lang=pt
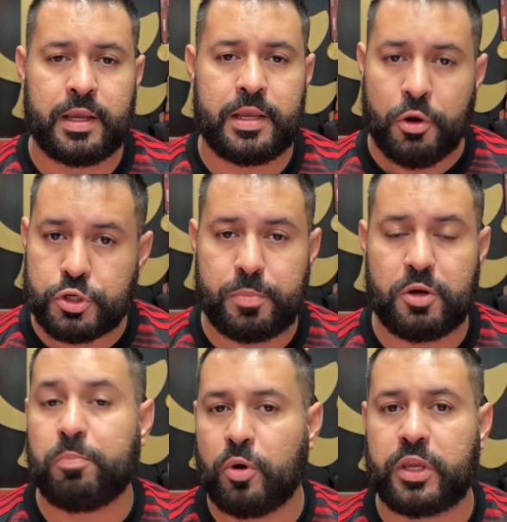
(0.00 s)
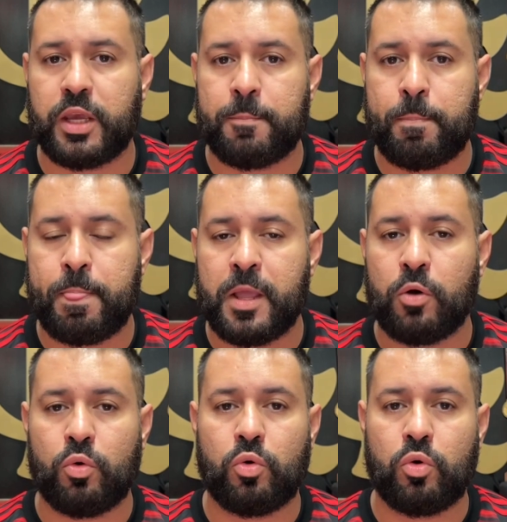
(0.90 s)
Eu explico por quê.
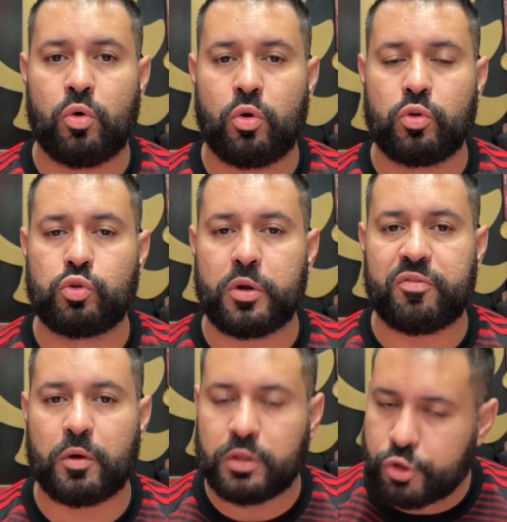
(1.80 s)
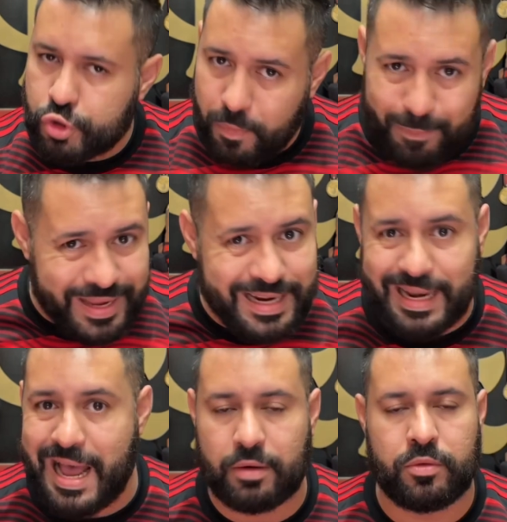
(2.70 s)
O Dorival deixou bem
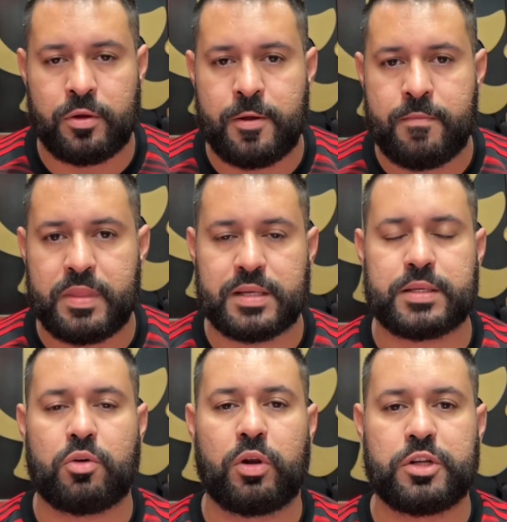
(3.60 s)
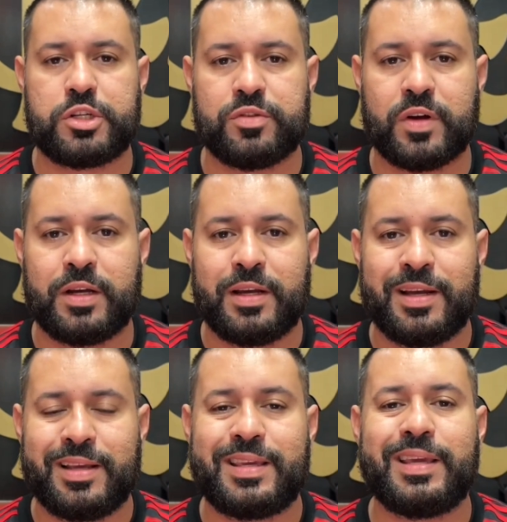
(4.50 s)
claro nessa coletiva
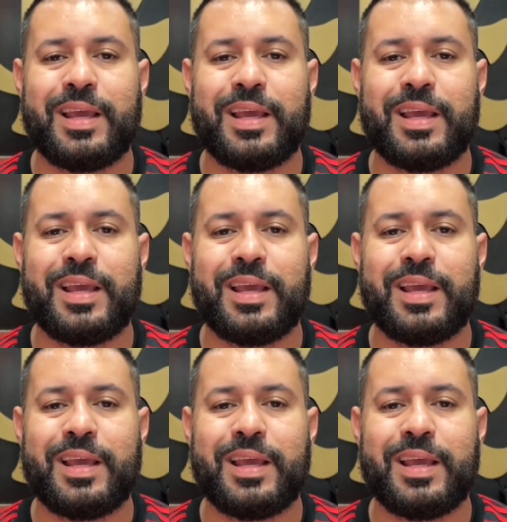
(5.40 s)
que